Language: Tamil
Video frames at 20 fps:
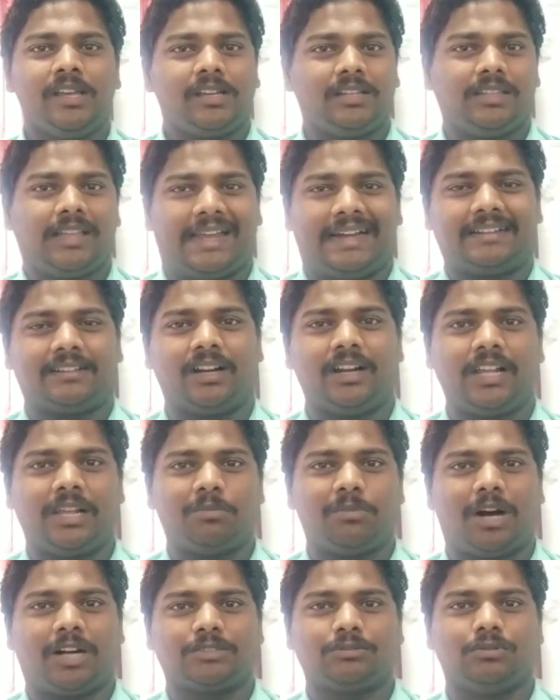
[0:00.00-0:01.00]
இந்த
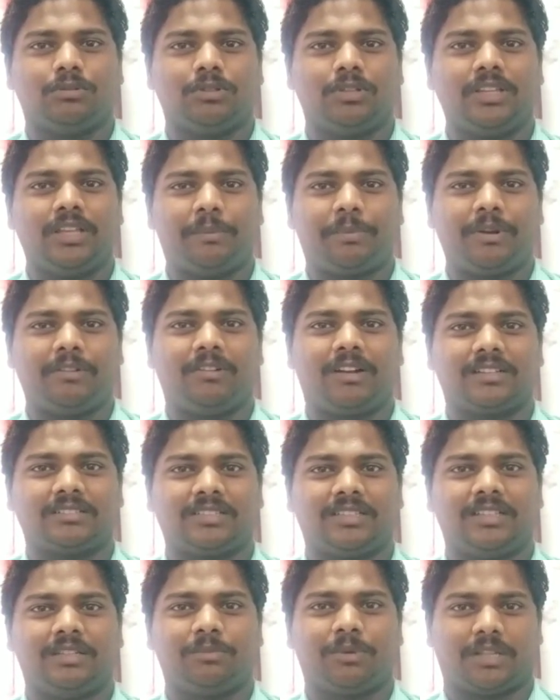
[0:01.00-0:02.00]
எலக்ட்ரானிக் பாக்ஸ் பாக்ஸ் வந்து எப்படி வேலை
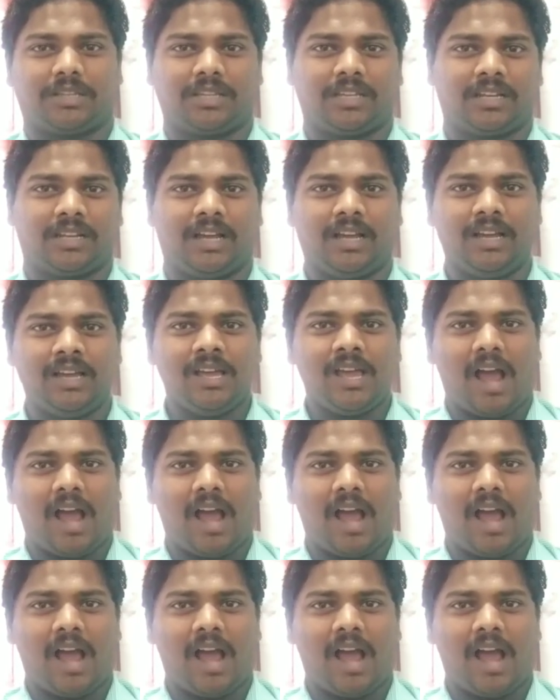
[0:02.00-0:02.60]
செய்யுதுன்னு பார்த்தீங்கன்னா